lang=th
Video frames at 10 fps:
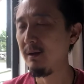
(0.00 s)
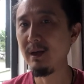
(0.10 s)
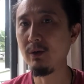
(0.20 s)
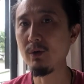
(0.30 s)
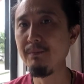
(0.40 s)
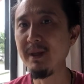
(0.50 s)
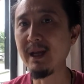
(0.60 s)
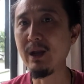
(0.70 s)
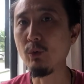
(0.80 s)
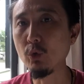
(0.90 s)
เราก็มี
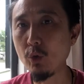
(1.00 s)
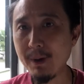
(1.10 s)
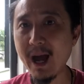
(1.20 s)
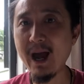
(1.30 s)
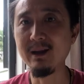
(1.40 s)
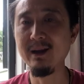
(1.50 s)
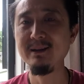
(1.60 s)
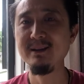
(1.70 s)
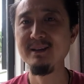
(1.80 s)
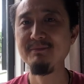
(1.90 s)
การลงทุนบ้างนะ
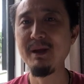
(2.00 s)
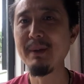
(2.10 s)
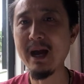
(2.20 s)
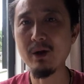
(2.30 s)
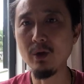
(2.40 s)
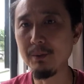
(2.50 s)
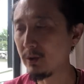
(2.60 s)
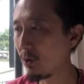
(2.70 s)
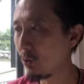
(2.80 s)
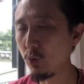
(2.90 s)
ไม่มากก็น้อยก็
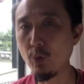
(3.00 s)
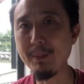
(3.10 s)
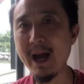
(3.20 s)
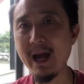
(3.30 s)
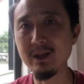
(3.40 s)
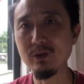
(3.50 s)
ต้องลงทุนบ้าง